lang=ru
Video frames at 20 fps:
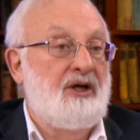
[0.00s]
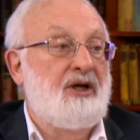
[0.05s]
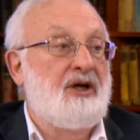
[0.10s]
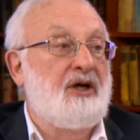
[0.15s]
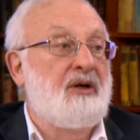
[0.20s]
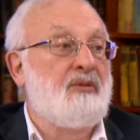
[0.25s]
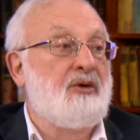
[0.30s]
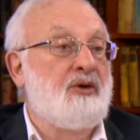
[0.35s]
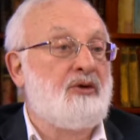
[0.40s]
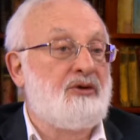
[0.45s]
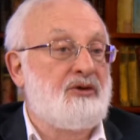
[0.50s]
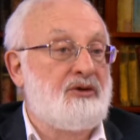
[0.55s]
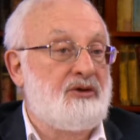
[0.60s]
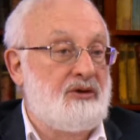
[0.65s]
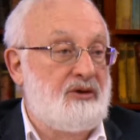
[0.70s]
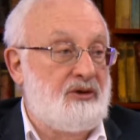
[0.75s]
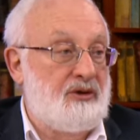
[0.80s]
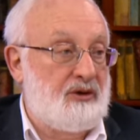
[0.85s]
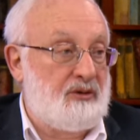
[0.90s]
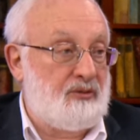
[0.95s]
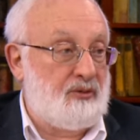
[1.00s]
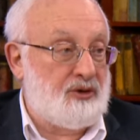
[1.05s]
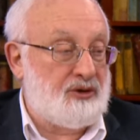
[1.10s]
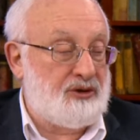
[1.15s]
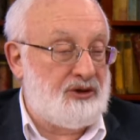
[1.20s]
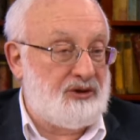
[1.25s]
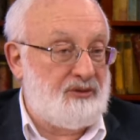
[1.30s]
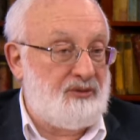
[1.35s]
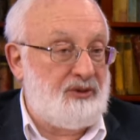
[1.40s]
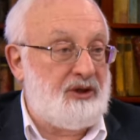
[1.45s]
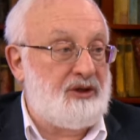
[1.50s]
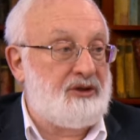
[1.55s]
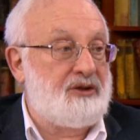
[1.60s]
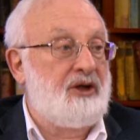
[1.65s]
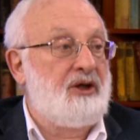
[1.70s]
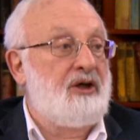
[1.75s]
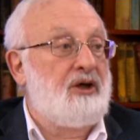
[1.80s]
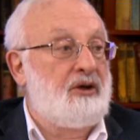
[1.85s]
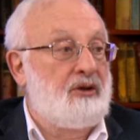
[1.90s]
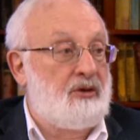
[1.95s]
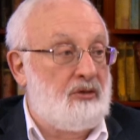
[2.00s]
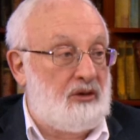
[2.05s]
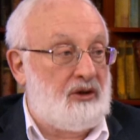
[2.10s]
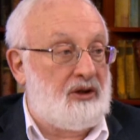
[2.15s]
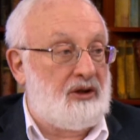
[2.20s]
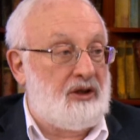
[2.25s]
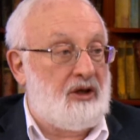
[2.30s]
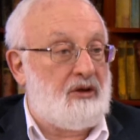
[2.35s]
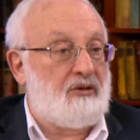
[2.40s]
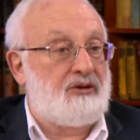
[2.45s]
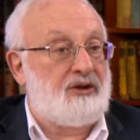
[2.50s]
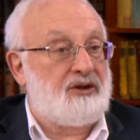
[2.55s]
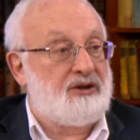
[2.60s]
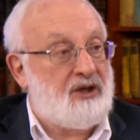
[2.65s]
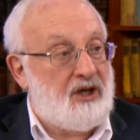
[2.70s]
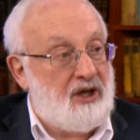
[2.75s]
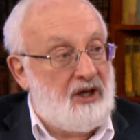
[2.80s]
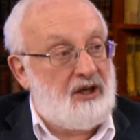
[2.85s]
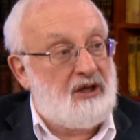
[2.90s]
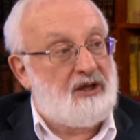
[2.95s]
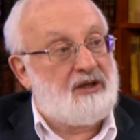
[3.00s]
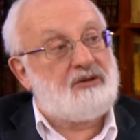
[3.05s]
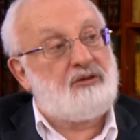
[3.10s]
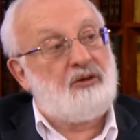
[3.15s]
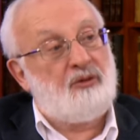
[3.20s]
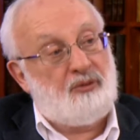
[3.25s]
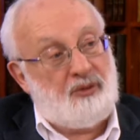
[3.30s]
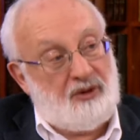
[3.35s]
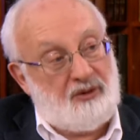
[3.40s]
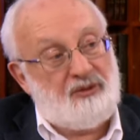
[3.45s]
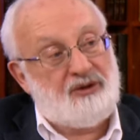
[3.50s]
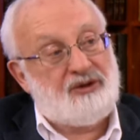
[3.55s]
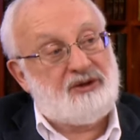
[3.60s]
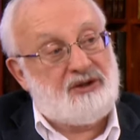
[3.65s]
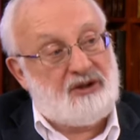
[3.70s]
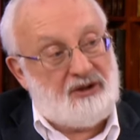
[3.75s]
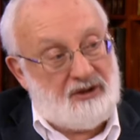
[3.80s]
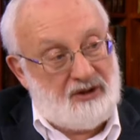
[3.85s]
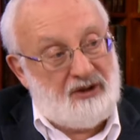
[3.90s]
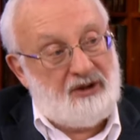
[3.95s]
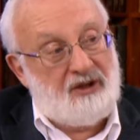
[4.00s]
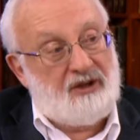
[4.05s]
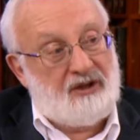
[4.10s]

Их, могут, их может изменить только народ Израиля, если он примется